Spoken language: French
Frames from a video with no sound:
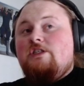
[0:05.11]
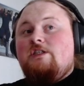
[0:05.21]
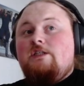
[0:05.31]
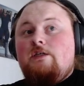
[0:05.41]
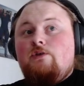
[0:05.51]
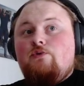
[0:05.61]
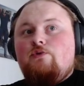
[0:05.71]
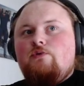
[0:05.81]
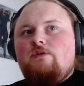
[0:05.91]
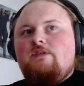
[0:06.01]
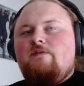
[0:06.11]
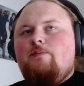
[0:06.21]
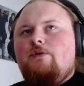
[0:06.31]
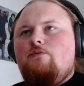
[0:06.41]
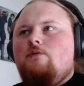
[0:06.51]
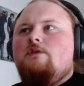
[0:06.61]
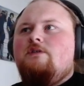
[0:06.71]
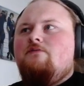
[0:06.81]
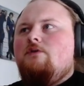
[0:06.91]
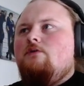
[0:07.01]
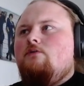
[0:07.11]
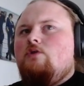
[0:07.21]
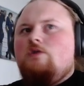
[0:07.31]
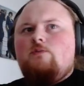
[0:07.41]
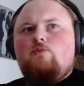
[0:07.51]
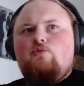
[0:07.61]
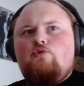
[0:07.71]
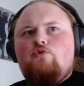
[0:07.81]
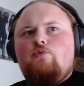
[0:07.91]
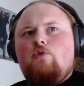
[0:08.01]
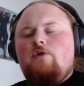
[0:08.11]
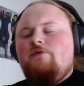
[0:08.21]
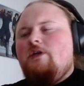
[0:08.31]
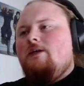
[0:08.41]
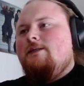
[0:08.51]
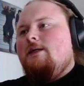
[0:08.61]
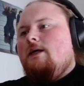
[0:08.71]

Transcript: déjà quelques temps qu'il n'y en avait pas eu, hein. ça fait euh, quasiment plus de deux mois au final.